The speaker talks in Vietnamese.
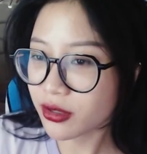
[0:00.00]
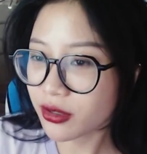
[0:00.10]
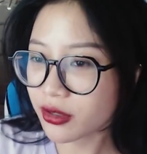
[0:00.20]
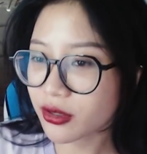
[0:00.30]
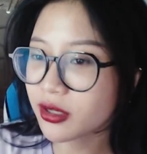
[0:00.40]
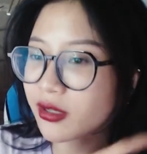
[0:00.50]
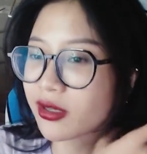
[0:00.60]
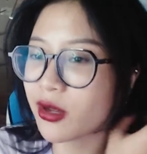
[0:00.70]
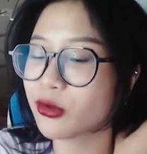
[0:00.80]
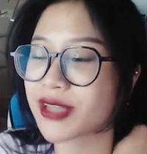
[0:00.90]
nó, nó
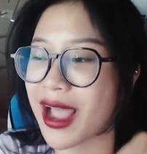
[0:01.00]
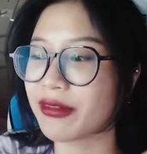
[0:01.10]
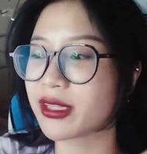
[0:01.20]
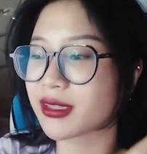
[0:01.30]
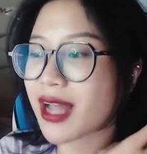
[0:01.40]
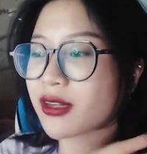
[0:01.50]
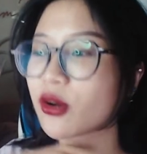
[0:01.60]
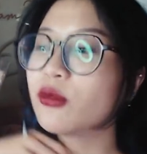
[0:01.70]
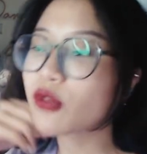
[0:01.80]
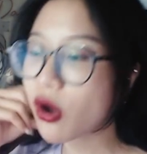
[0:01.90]
lâu dài về thời gian thì nó
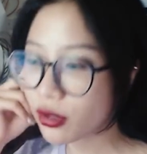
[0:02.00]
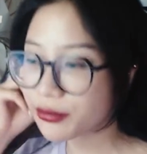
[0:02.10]
không tốt